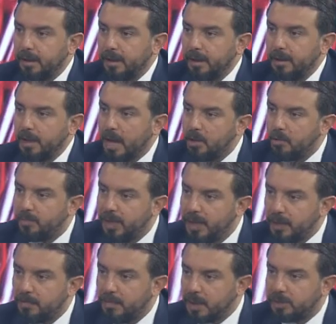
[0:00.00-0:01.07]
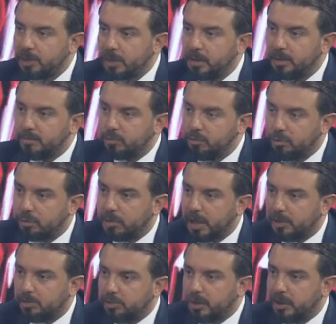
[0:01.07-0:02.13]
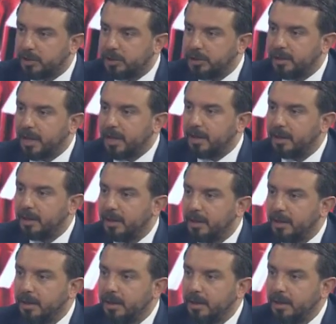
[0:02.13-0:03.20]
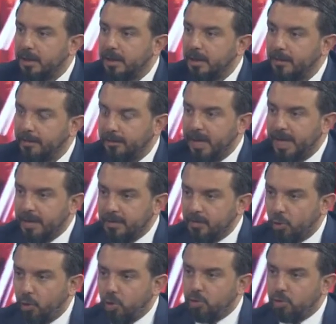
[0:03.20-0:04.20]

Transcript: Ya benim yaşadığım kurultay sürecinde benim o